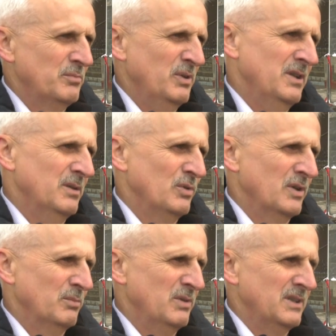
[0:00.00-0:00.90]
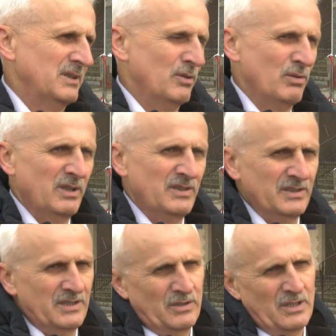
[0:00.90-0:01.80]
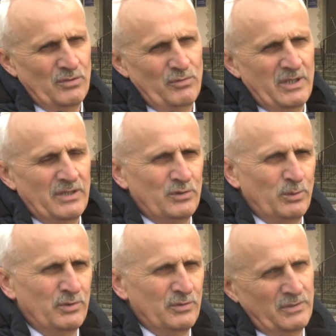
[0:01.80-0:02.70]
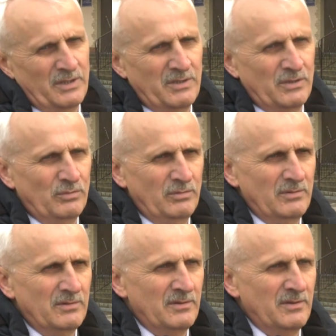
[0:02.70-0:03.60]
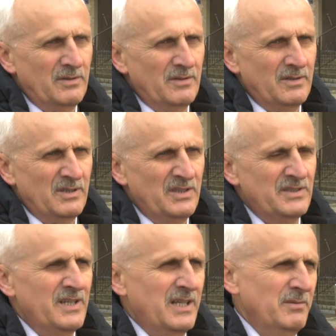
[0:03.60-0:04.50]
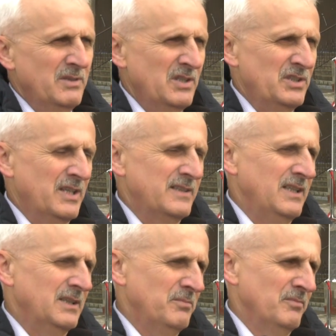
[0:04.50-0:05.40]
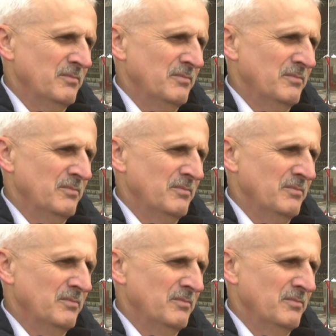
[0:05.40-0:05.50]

Поэтому как бы это гордость, это такая уверенность в том, что вот, наверное, ну, не зря 16 лет